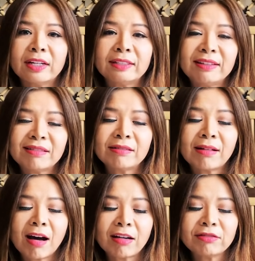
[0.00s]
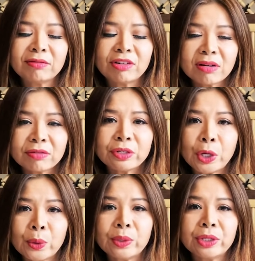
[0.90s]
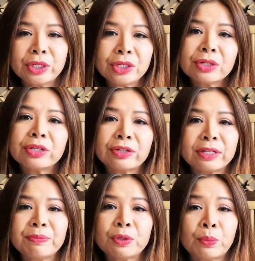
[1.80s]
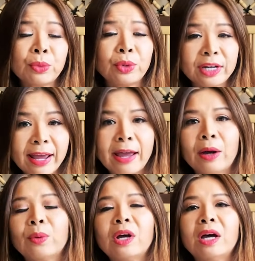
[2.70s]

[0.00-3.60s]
nhưng có rất nhiều người chưa được tiêm chủng mũi nào.